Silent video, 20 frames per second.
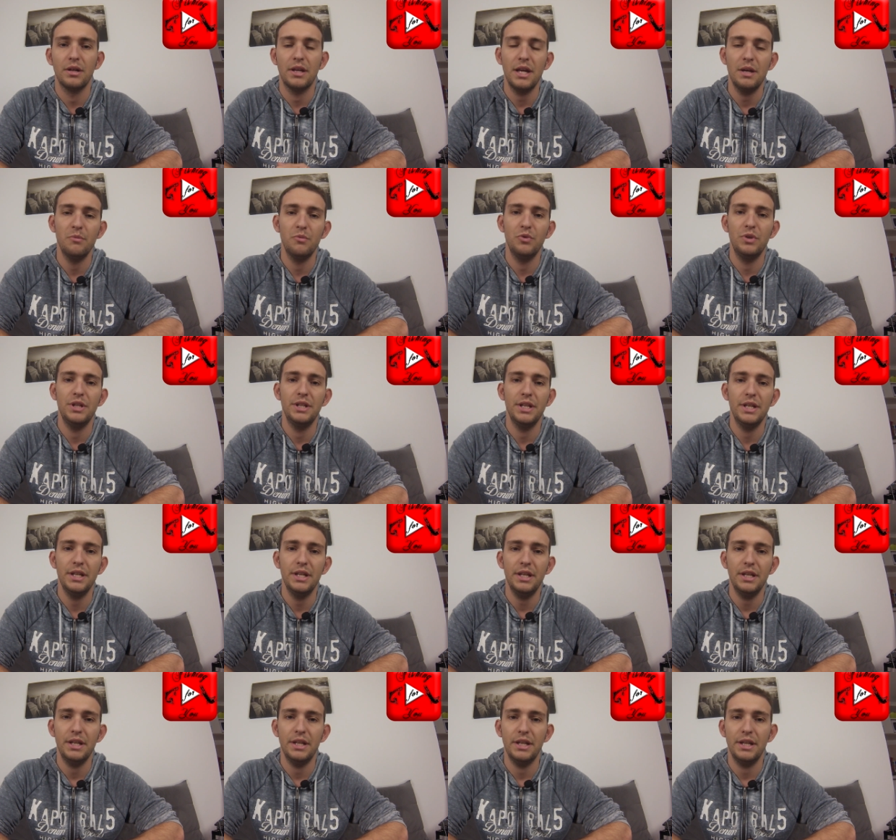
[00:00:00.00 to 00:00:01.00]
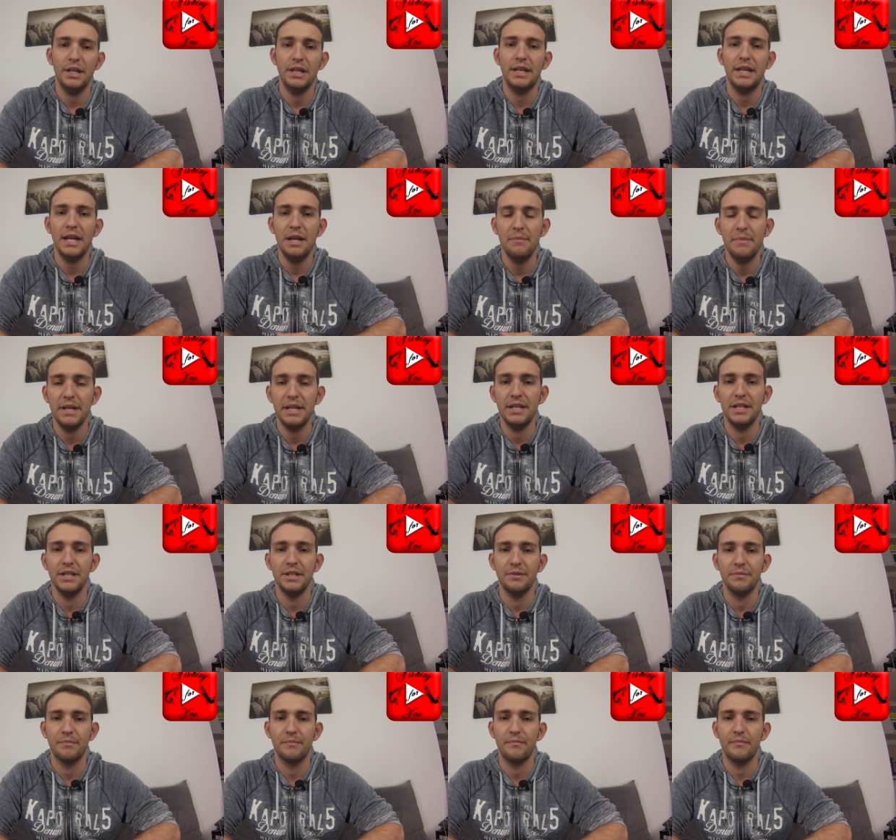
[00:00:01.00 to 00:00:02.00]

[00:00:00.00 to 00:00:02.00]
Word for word: quel moulinet et quelle bas de ligne